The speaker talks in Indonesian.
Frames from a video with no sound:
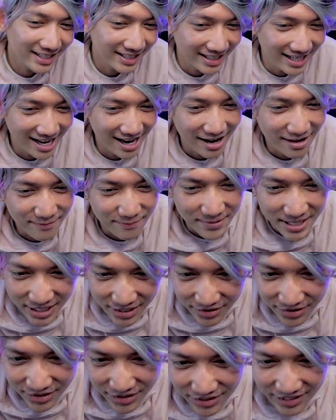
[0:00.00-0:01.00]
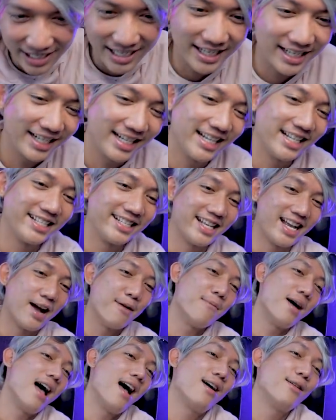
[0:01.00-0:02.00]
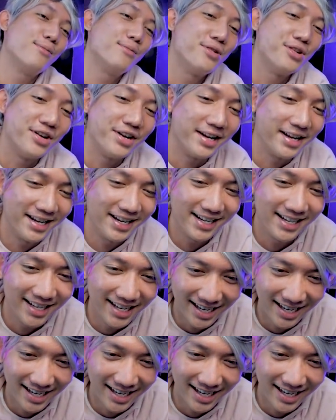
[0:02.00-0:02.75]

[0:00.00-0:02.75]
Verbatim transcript: sedang menuju ke desa Bang Boy.